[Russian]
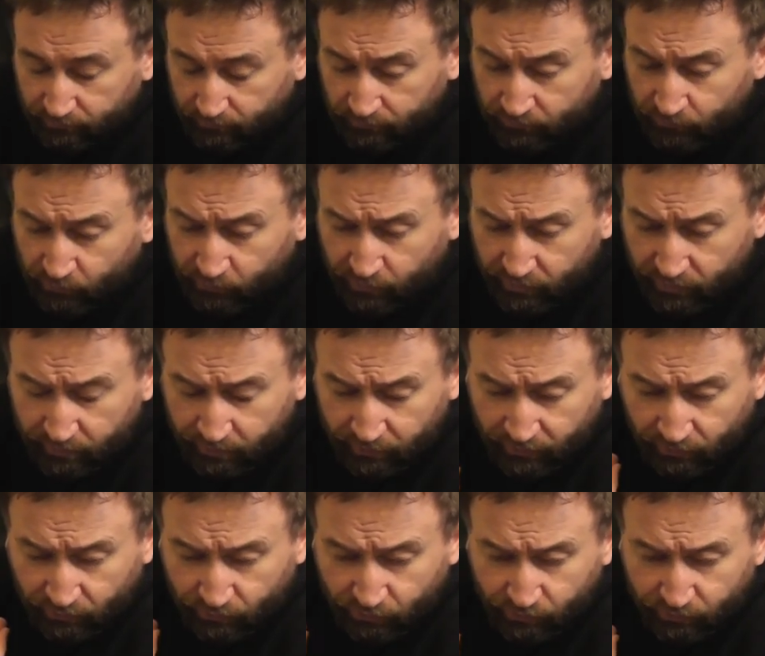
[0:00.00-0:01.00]
Но
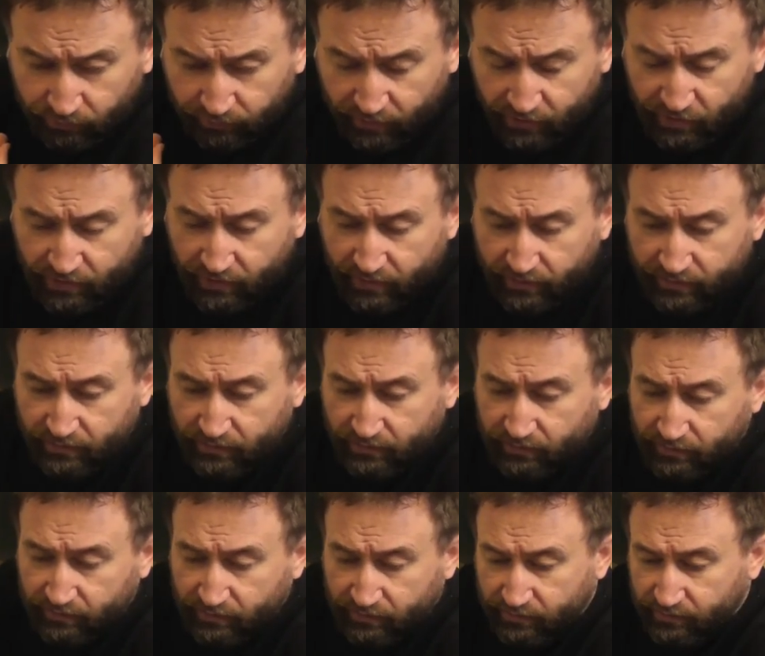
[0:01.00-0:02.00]
рекомендую начать
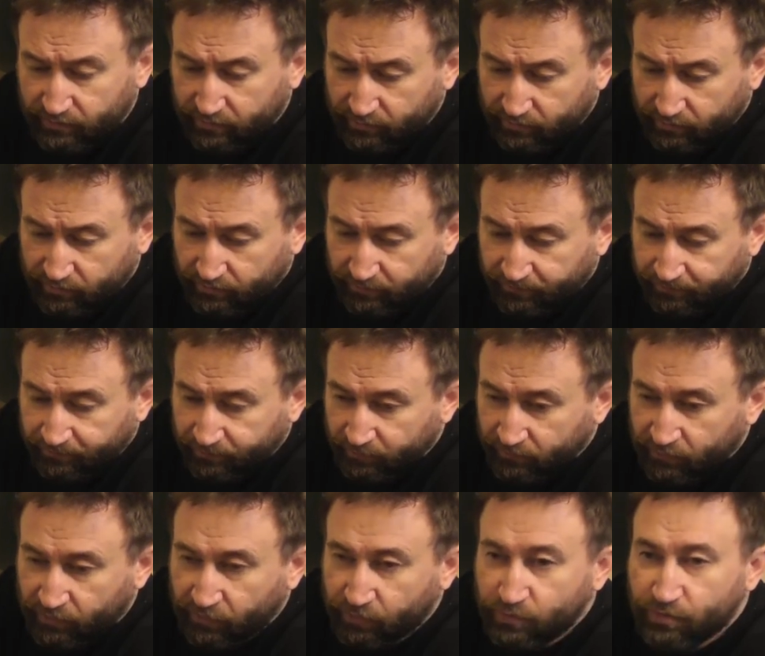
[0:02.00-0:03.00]
с 3-5
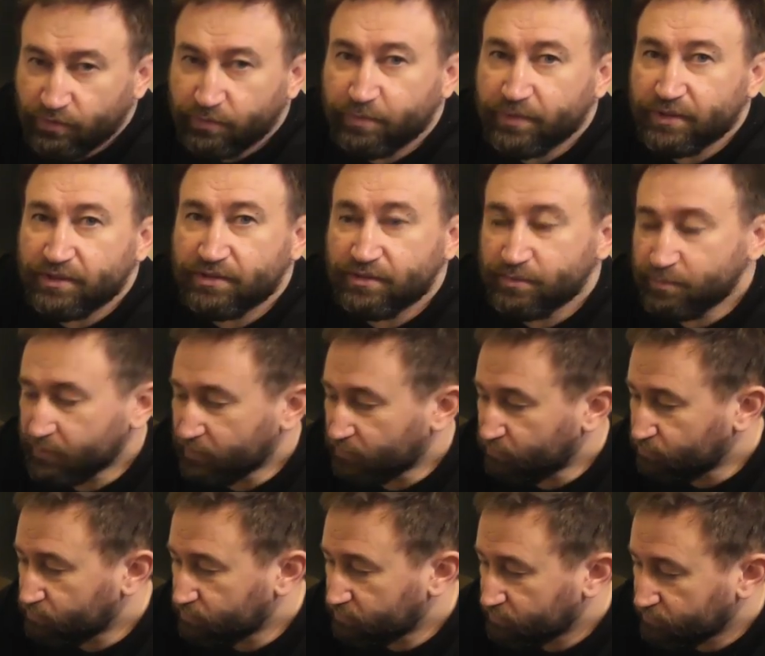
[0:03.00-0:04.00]
э,
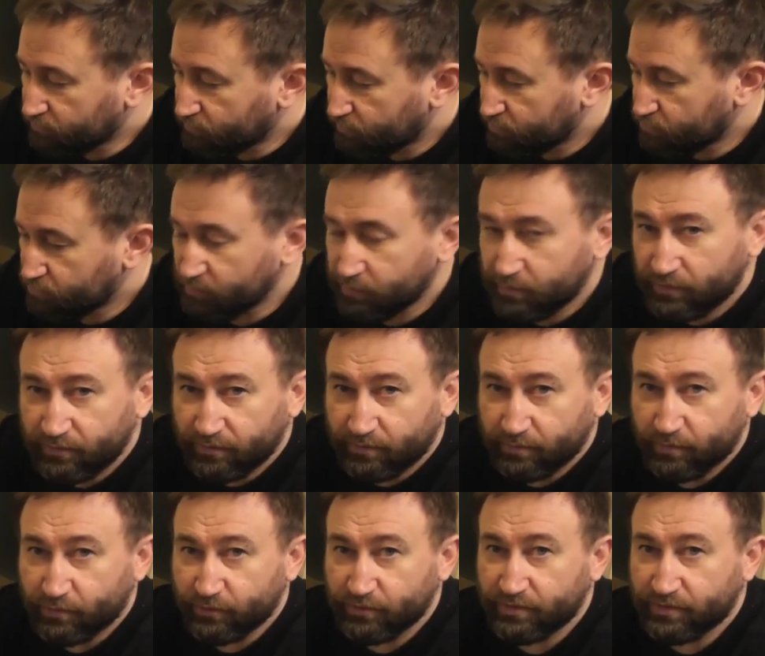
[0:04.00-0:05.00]
минут, вот чтобы
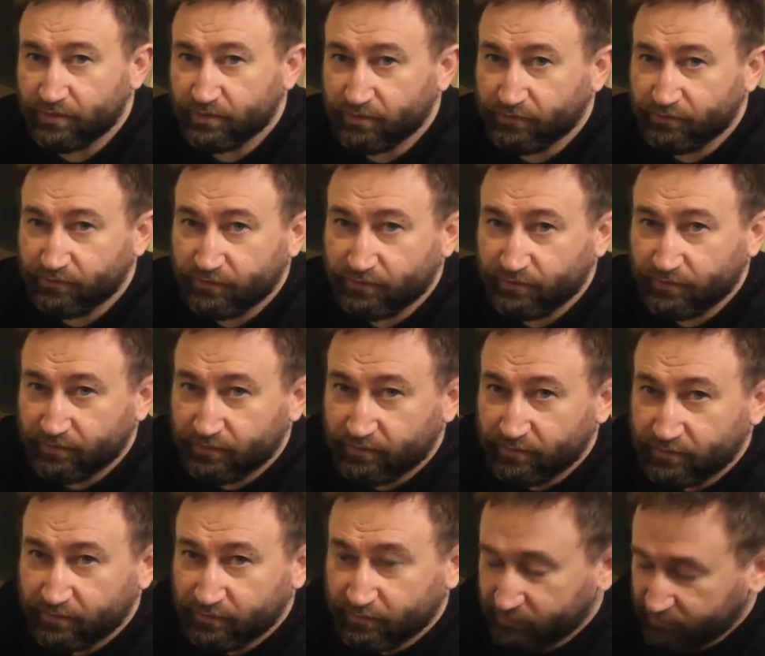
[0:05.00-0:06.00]
просто
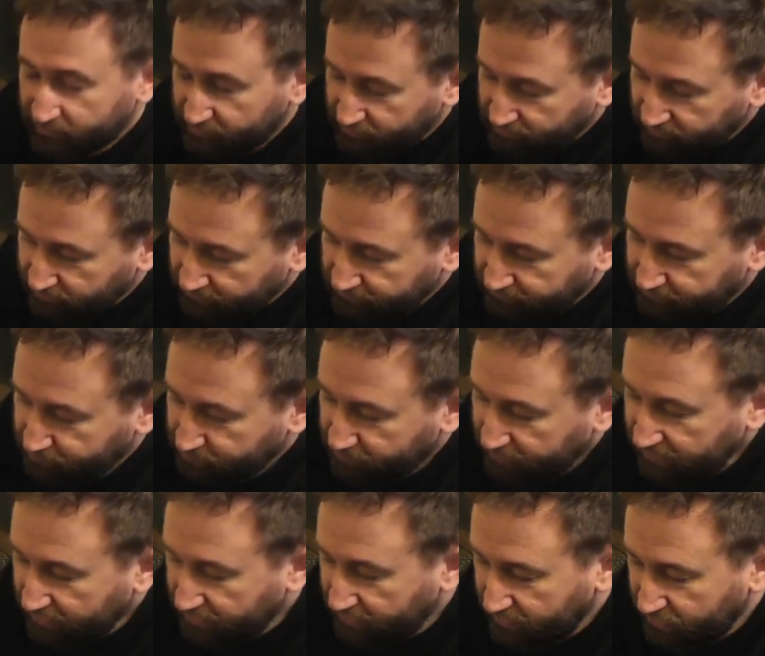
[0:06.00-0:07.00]
э,
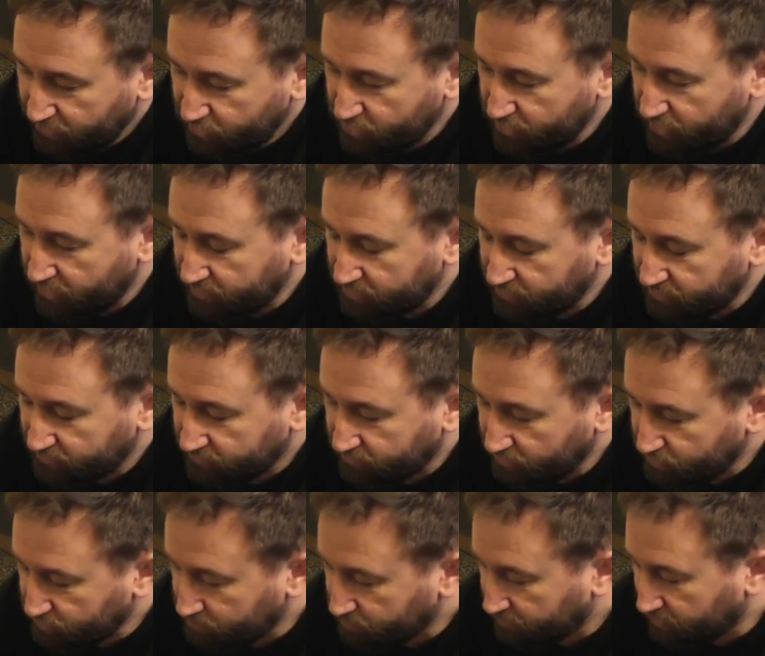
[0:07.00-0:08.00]
подогреть чайник,
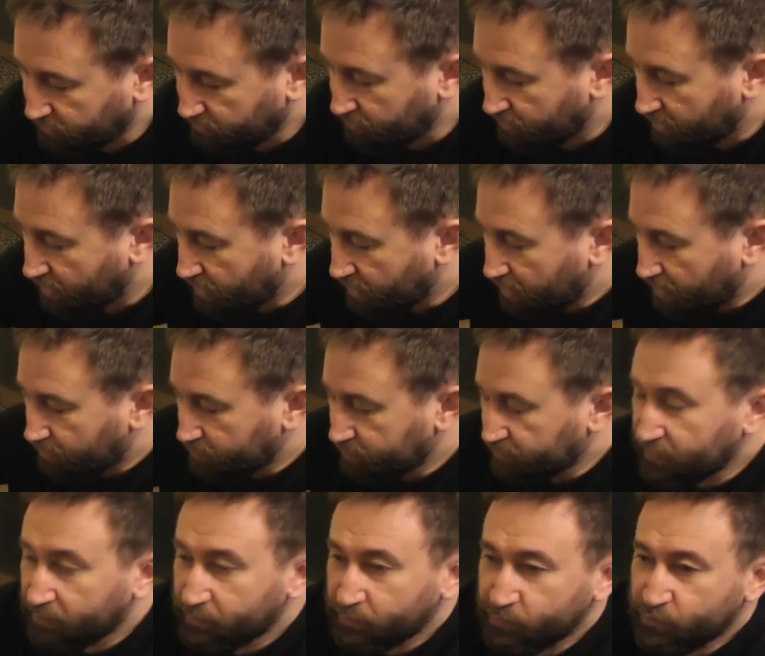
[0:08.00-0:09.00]
скажем так.
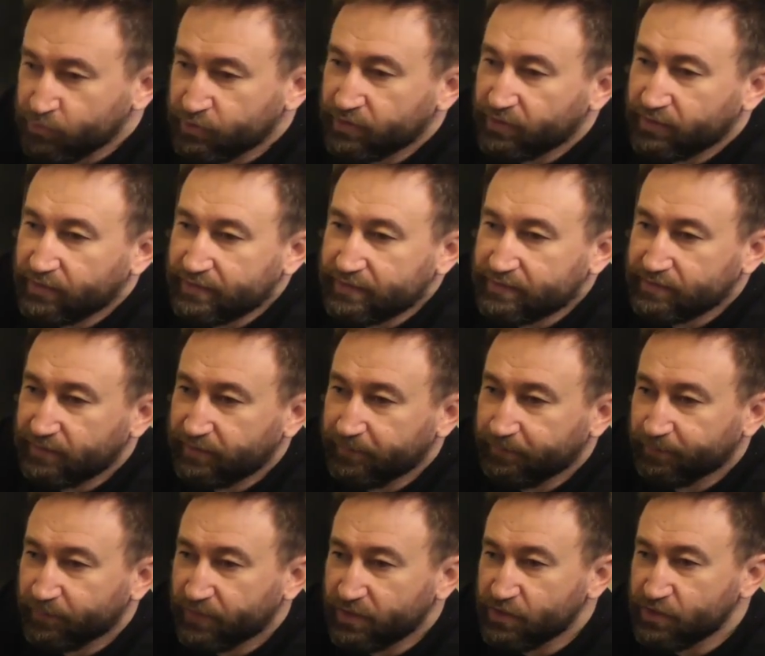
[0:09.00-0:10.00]
Потому что если
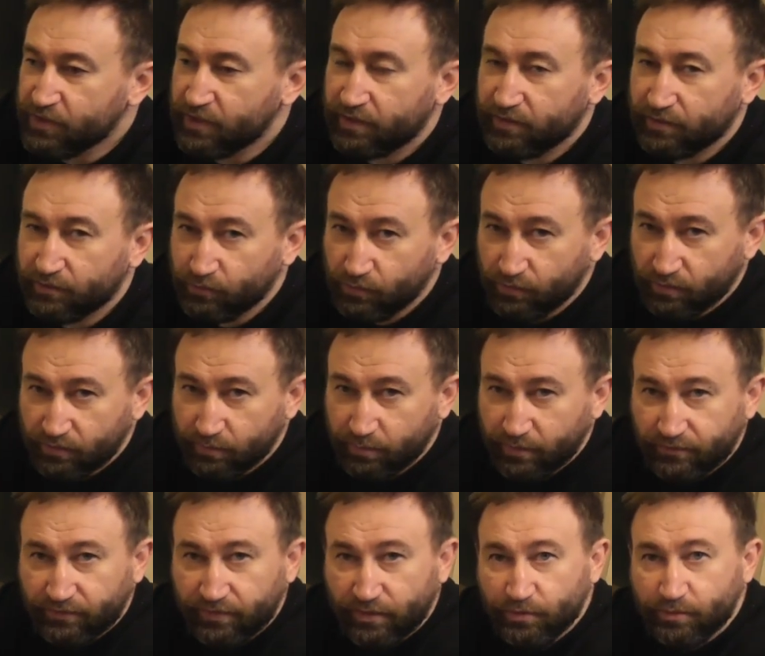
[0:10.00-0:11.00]
шарик долго
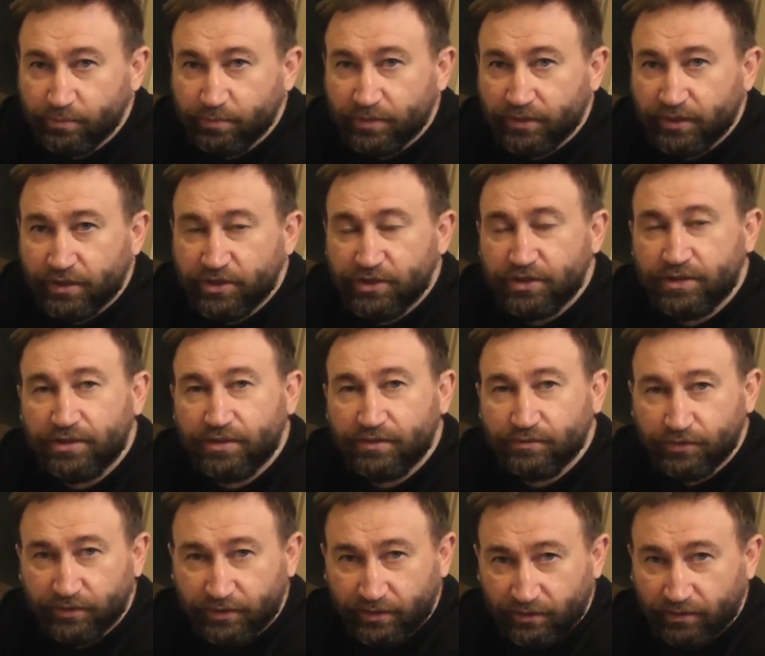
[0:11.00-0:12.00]
был в таком положении,
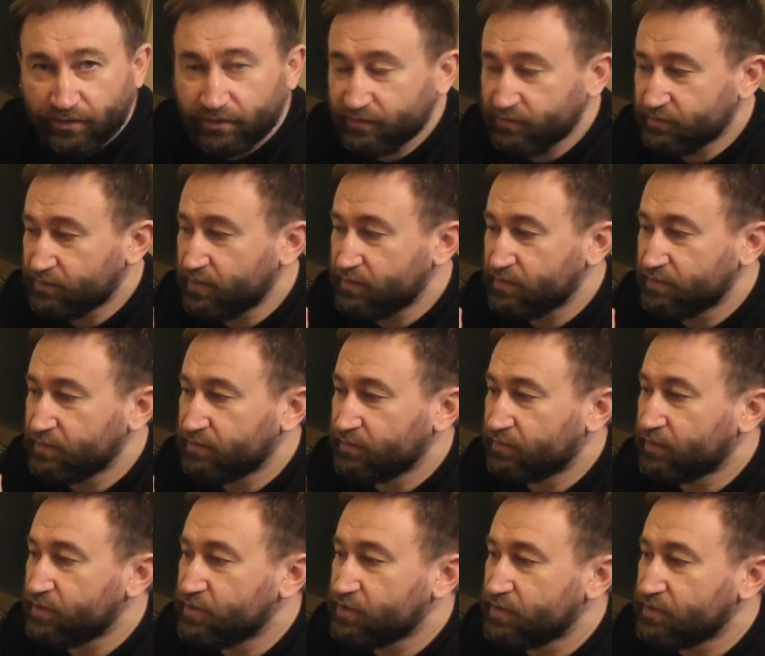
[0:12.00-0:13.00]
его на, стать,
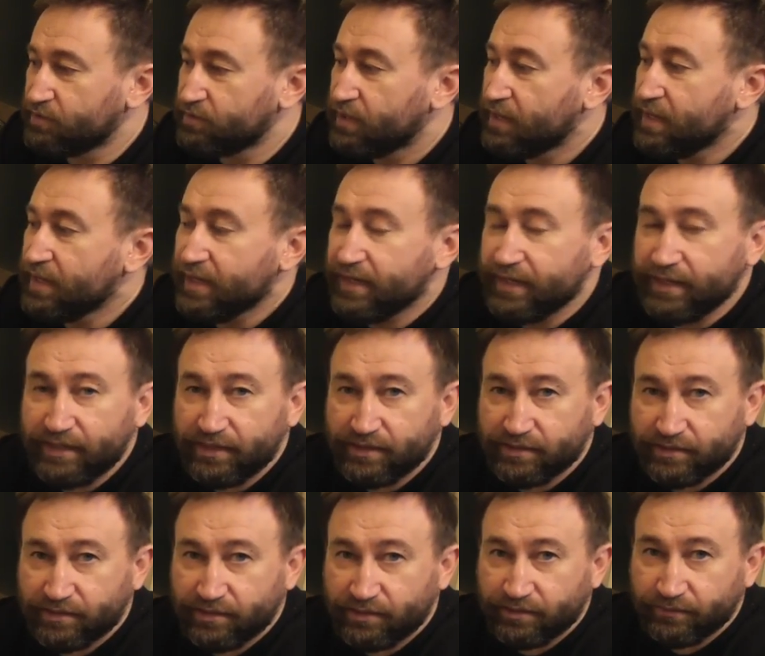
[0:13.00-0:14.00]
начать
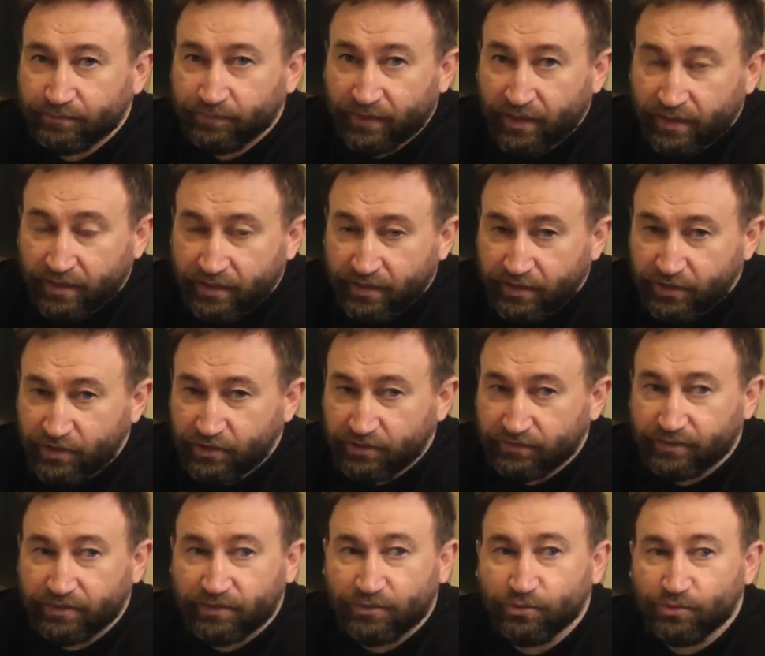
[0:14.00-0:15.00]
резко
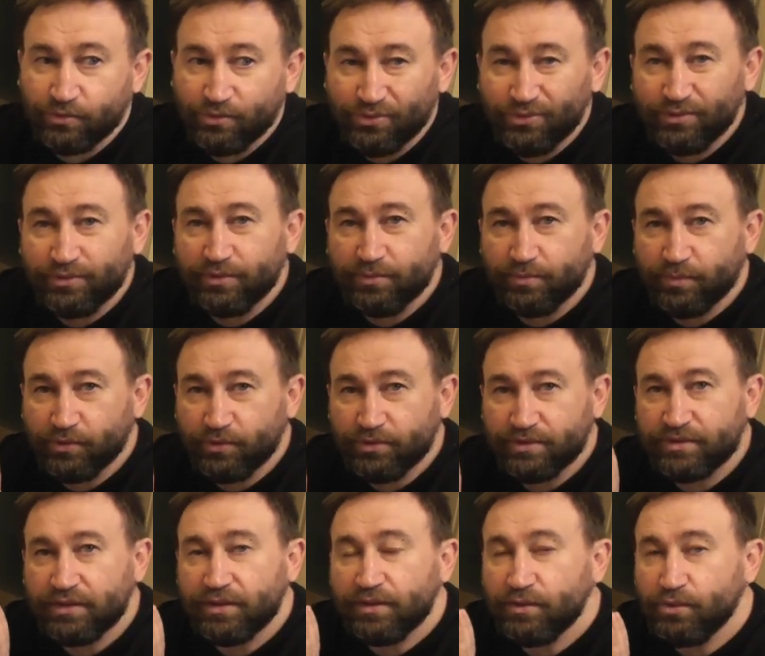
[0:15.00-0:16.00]
накачивать, то он
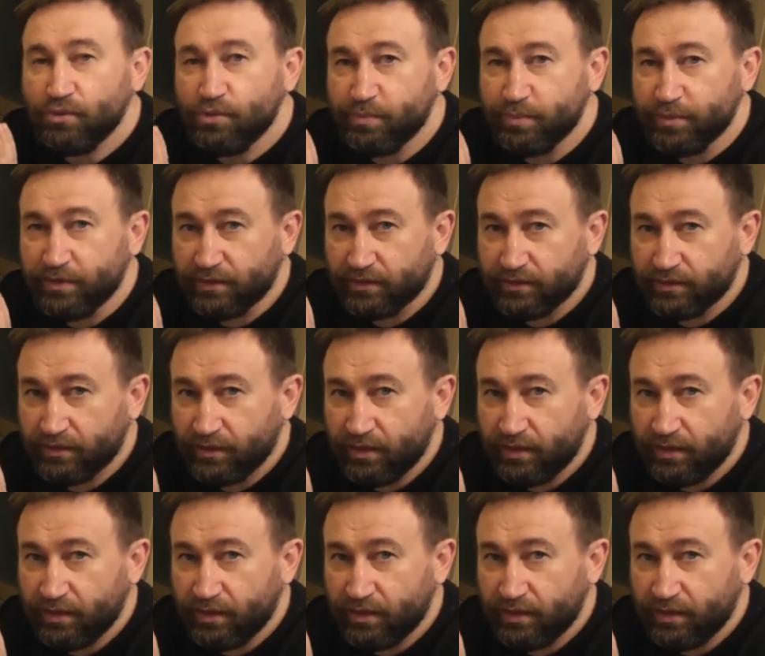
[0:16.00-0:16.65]
просто лопнет.